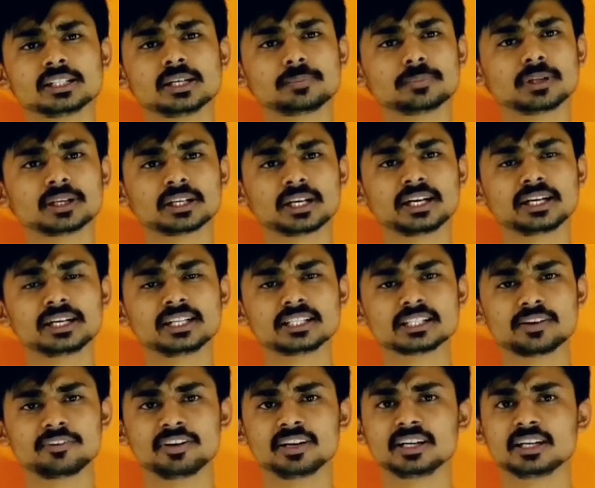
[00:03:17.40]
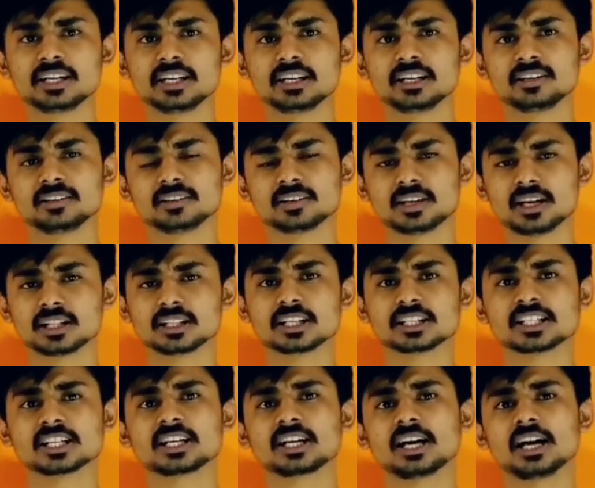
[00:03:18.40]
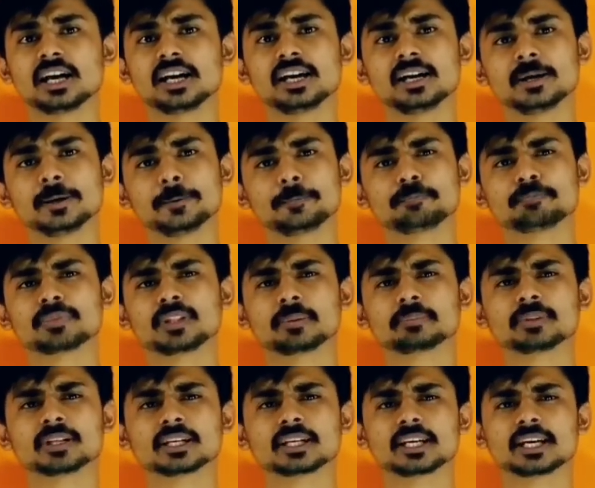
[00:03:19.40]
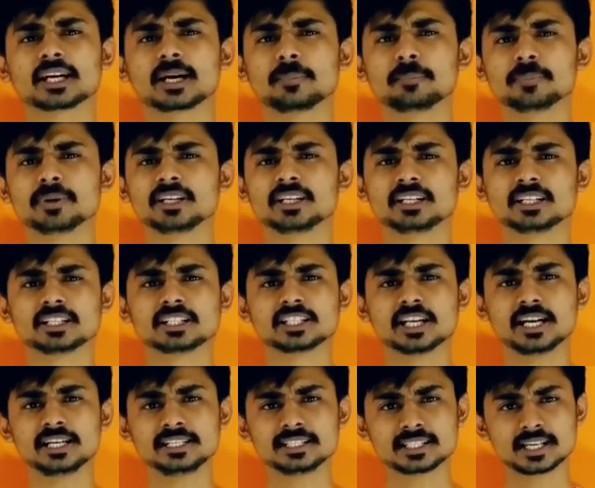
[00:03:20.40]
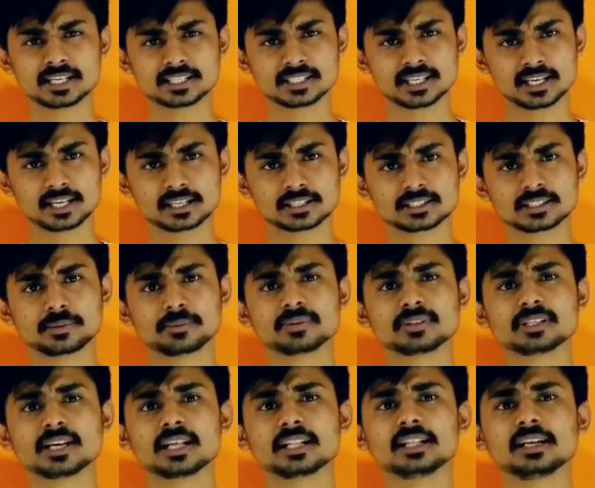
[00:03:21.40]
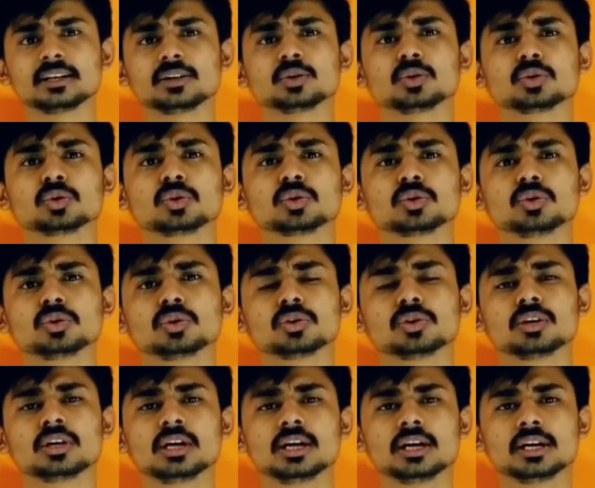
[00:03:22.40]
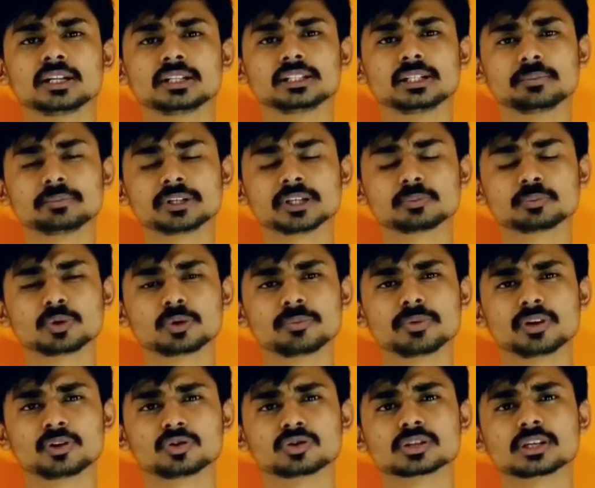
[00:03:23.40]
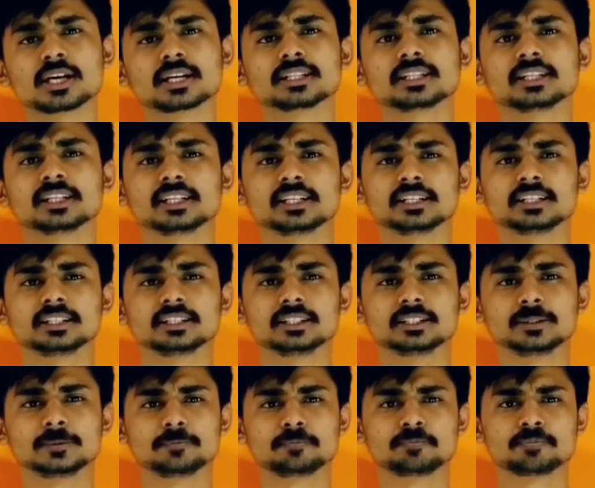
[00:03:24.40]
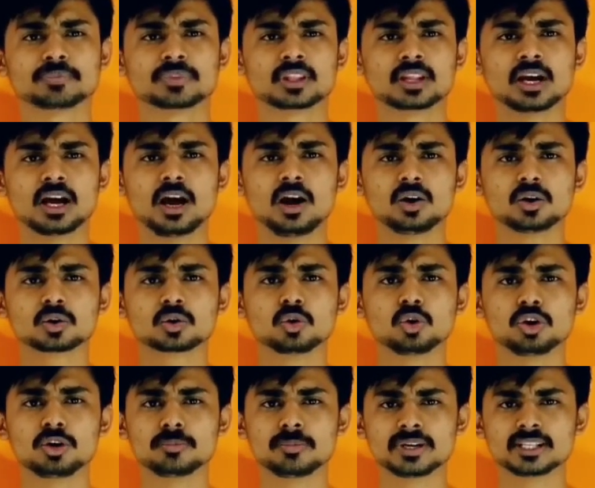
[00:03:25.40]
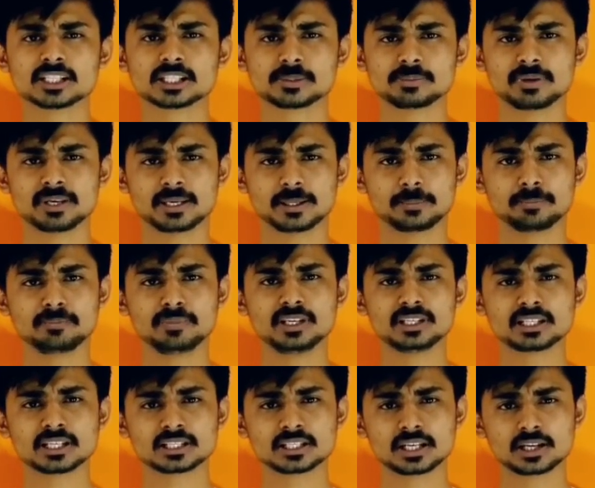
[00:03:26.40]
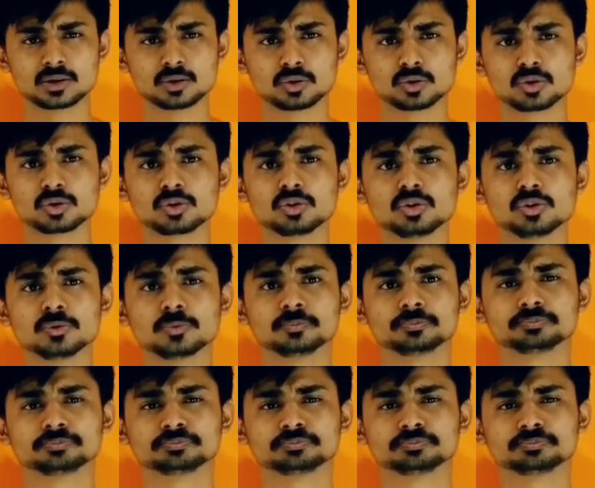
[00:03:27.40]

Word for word: जब तक 1970 का दशक आया तब तक ये कंपनी चालीस हज़ार से भी ज़्यादा लोगों को जमशेदपुर में रोज़गार देने लगी थी और कोल माइंस में बीस हज़ार लोगों को